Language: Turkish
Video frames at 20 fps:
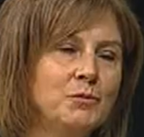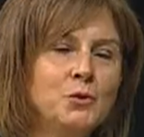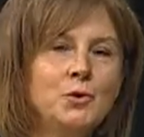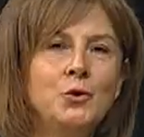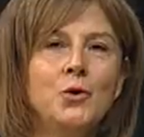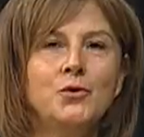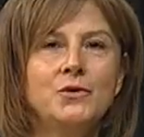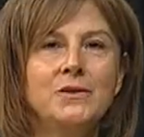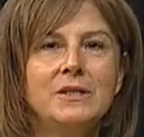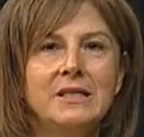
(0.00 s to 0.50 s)
Bu
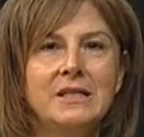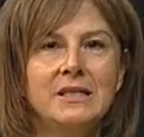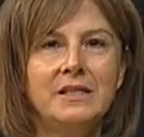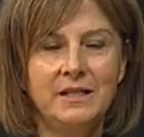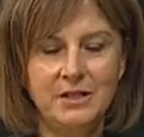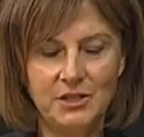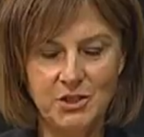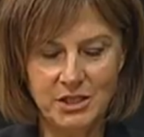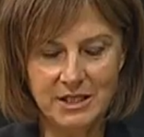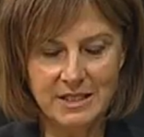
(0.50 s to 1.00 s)
dört dakika
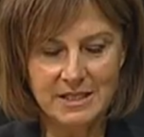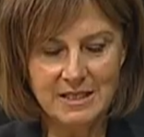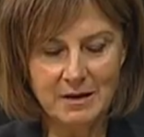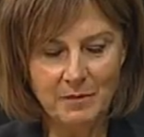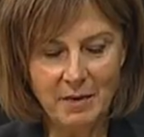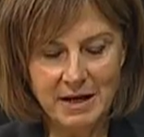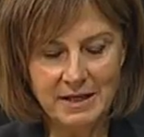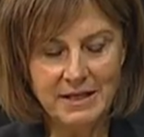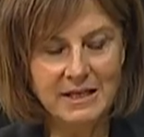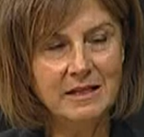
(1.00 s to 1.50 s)
içerisinde
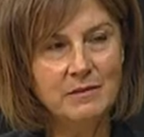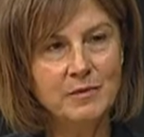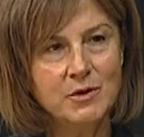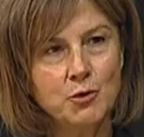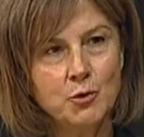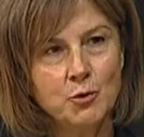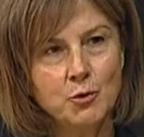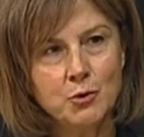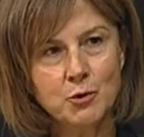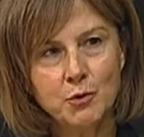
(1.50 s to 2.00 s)
ben yeni bir
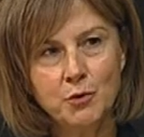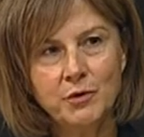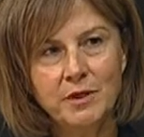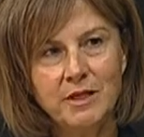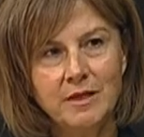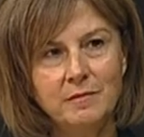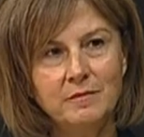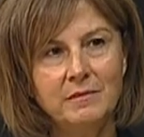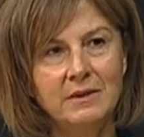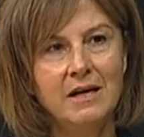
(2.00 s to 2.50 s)
soru
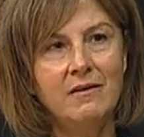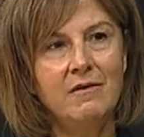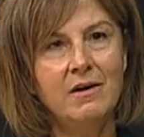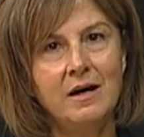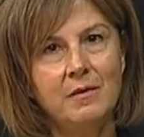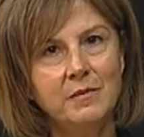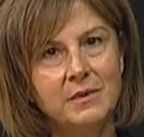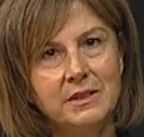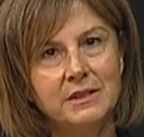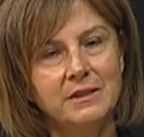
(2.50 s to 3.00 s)
sorayım.
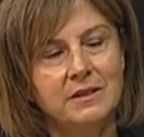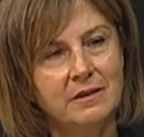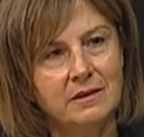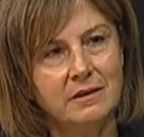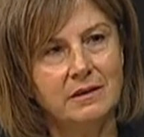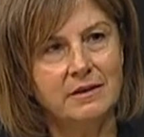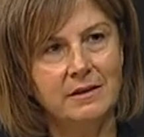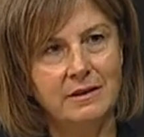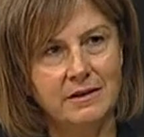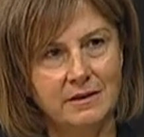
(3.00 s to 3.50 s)
Devamını
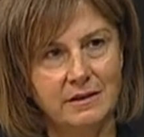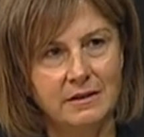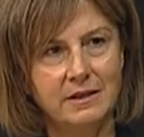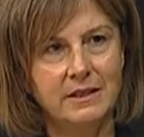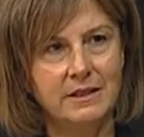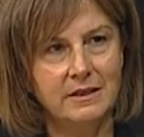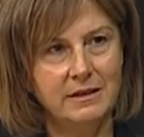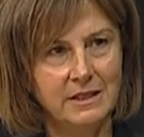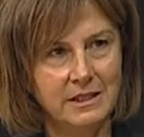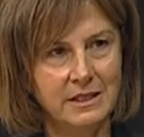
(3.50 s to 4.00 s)

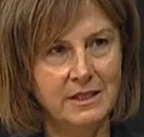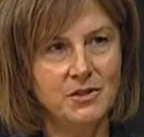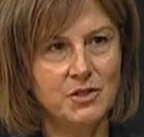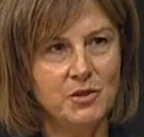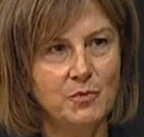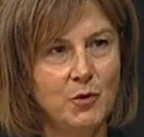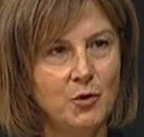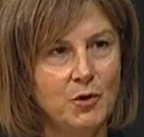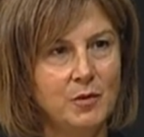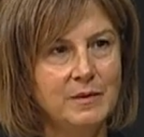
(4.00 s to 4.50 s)
e,
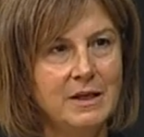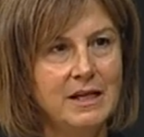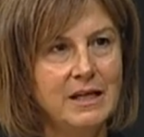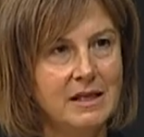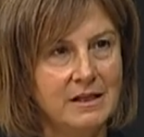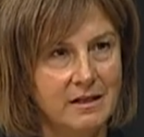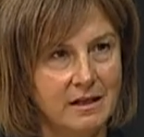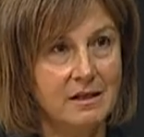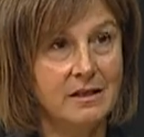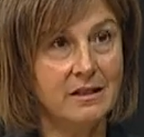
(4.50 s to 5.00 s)
ikinci bölümde
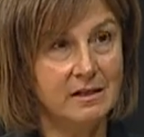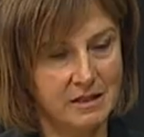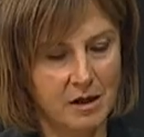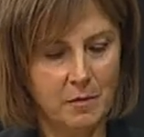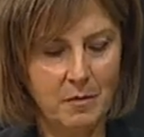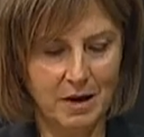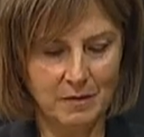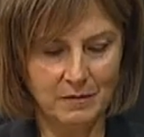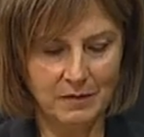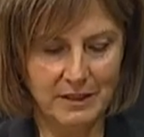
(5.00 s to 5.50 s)
tamam.
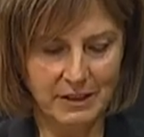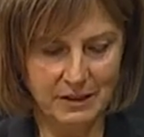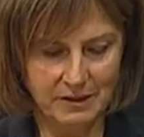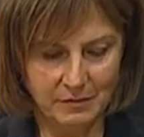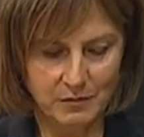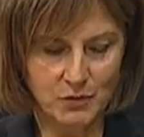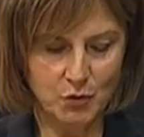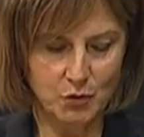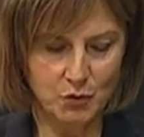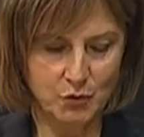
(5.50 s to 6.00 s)

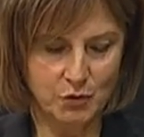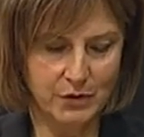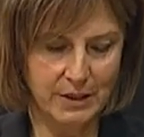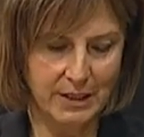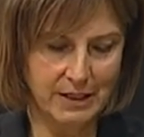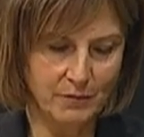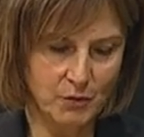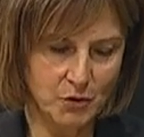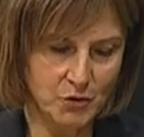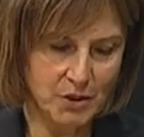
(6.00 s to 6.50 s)
tamamlayalım,
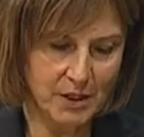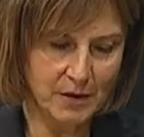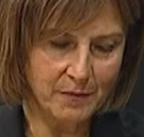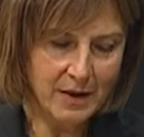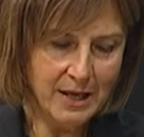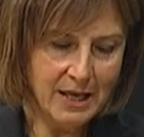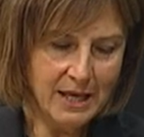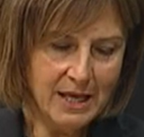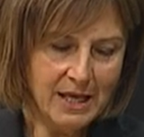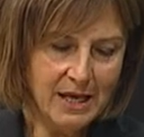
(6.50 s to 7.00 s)
sürdürelim Hı -hı. hocam
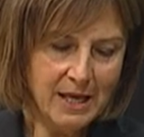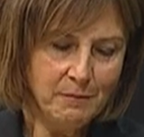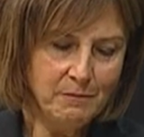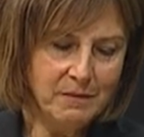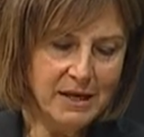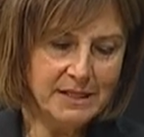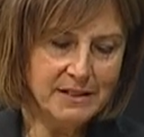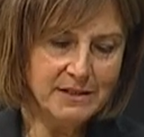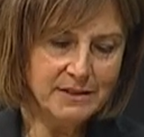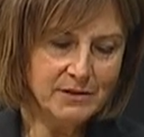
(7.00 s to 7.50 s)

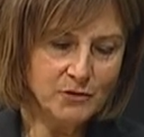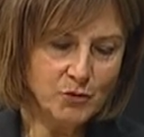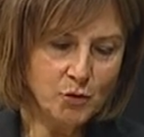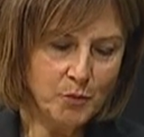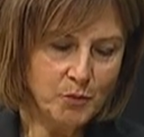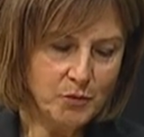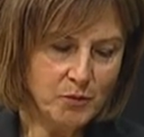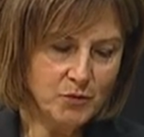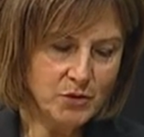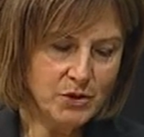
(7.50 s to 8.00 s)
medyanın
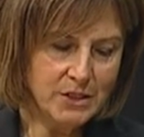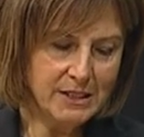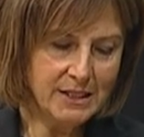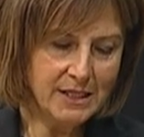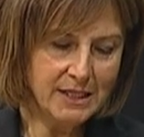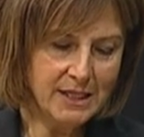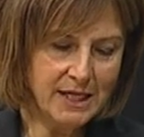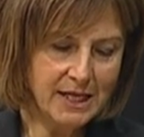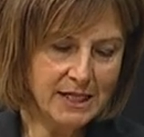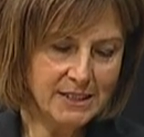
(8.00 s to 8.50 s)
toplum
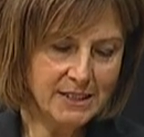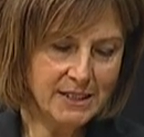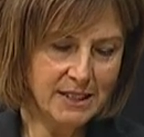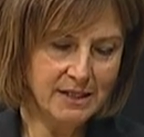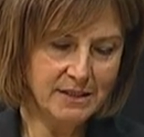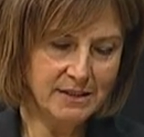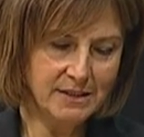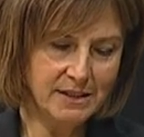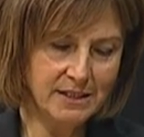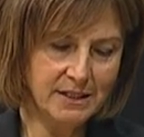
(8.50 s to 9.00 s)
üzerindeki
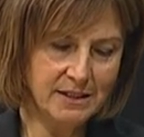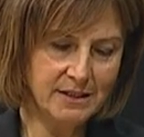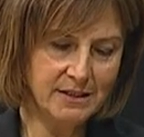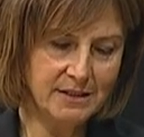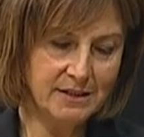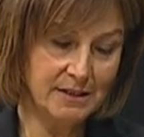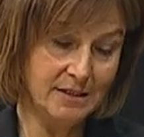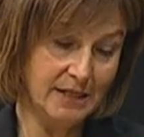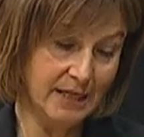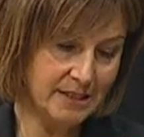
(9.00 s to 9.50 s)
etkileri
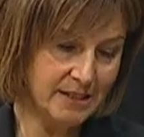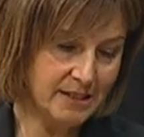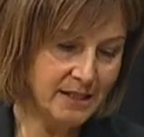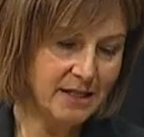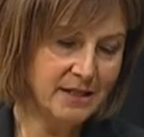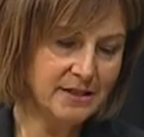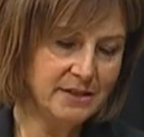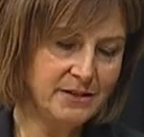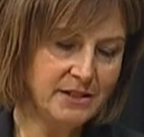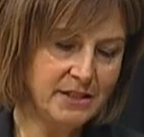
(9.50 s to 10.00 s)
dikkati
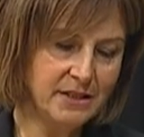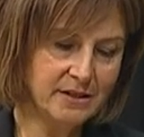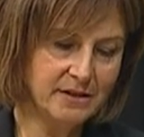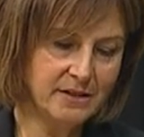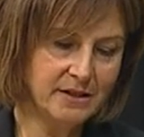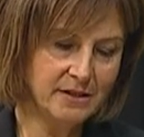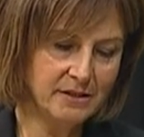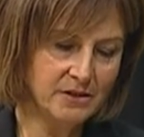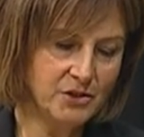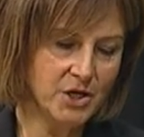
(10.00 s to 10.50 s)
etkilerine
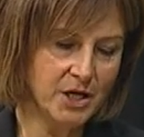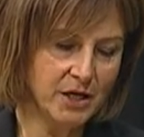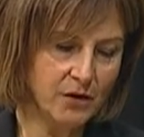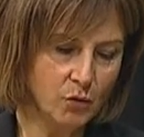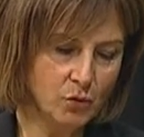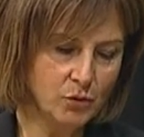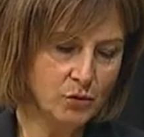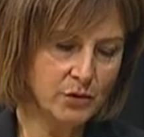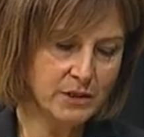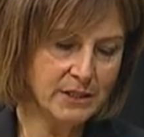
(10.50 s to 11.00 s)
dikkate alacak
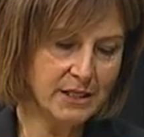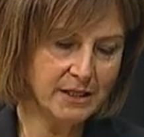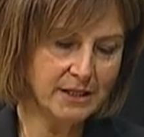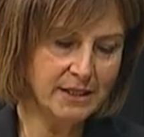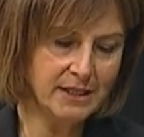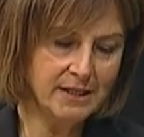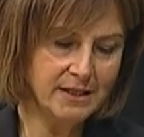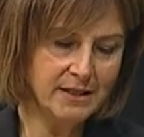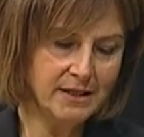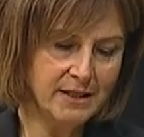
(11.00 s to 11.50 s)
olursak
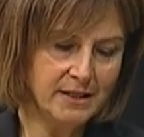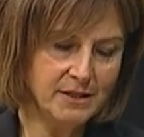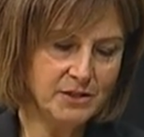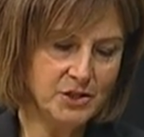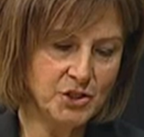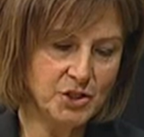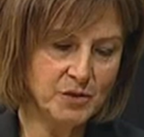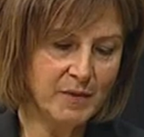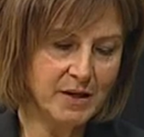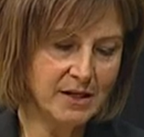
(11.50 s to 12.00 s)
kitle
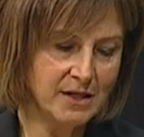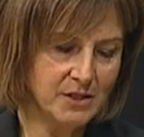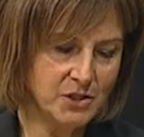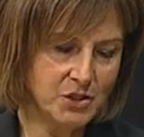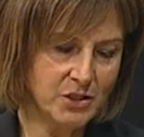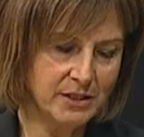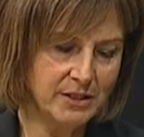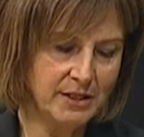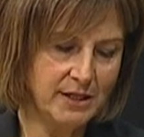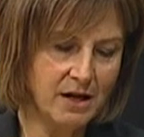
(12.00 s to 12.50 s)
iletişim
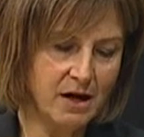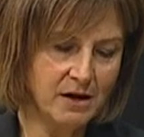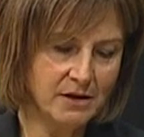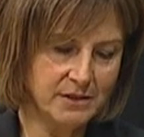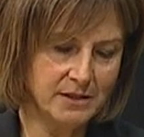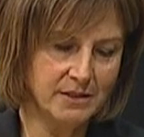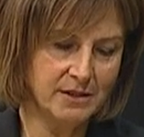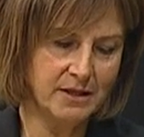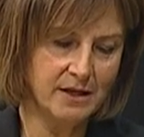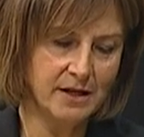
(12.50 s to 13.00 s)
araçlarıyla
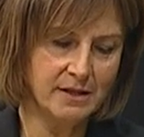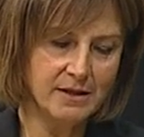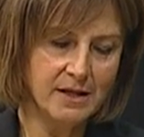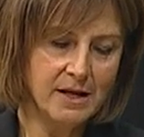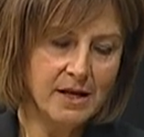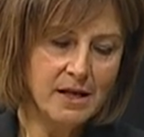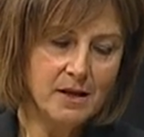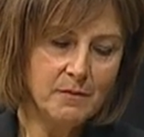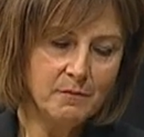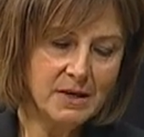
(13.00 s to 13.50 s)
aktarılan
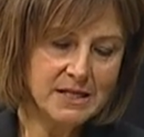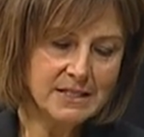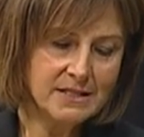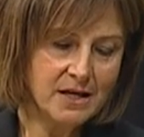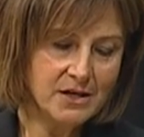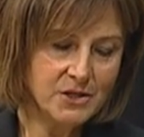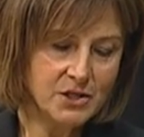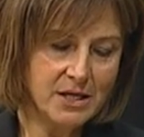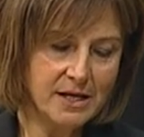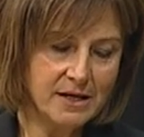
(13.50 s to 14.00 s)

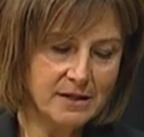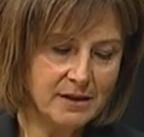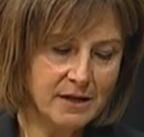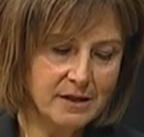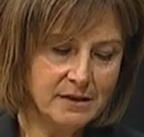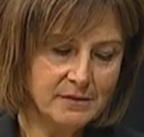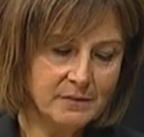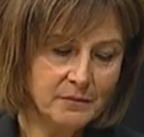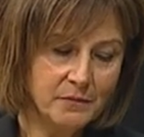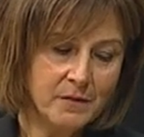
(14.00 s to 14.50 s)

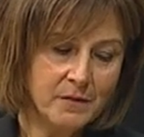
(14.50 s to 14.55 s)
mesajlardan